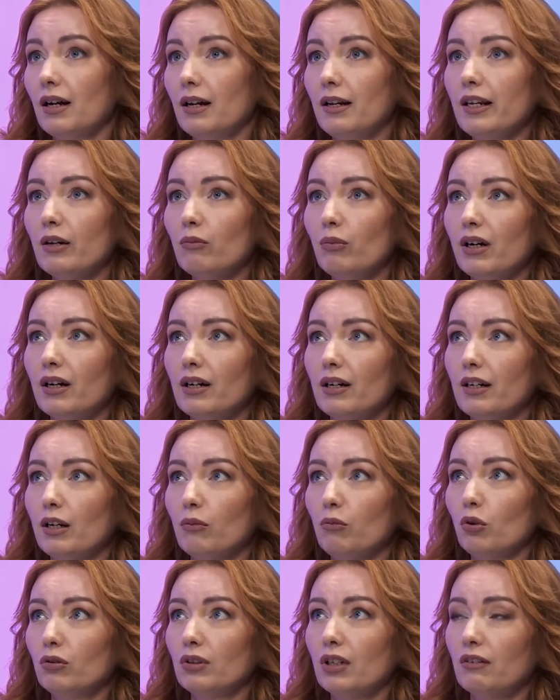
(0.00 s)
Либо
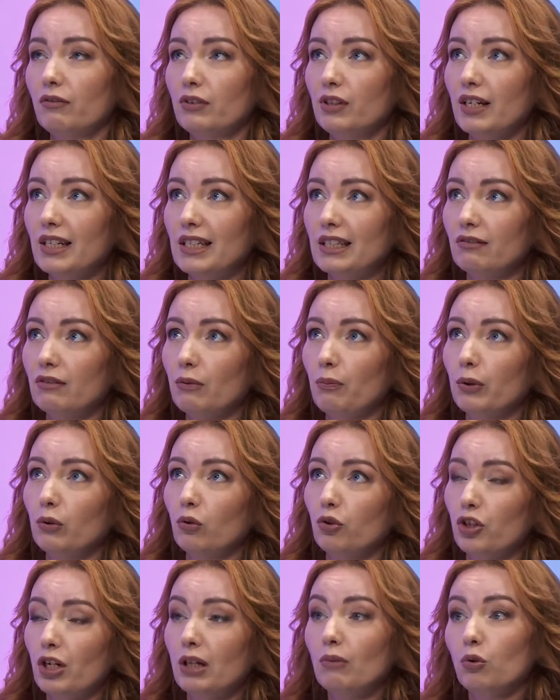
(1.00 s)
ребенок в детстве
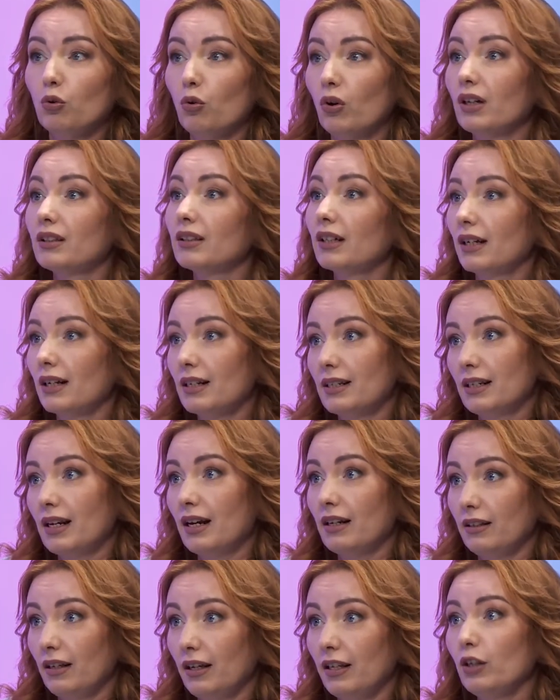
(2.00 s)
получал много
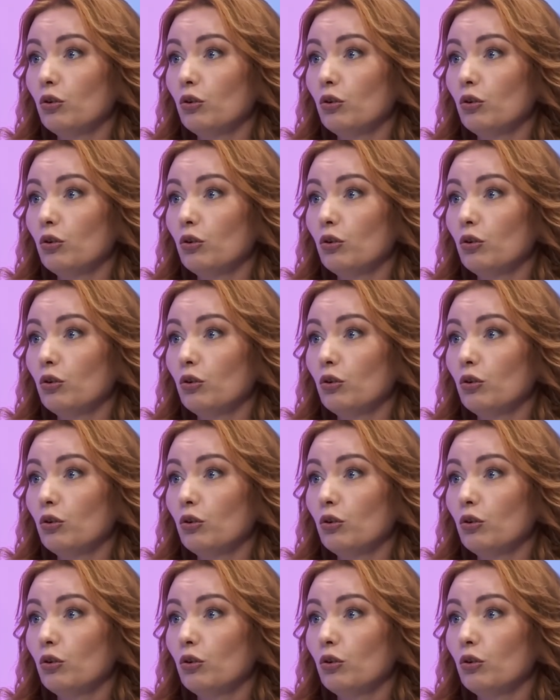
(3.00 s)
наказания,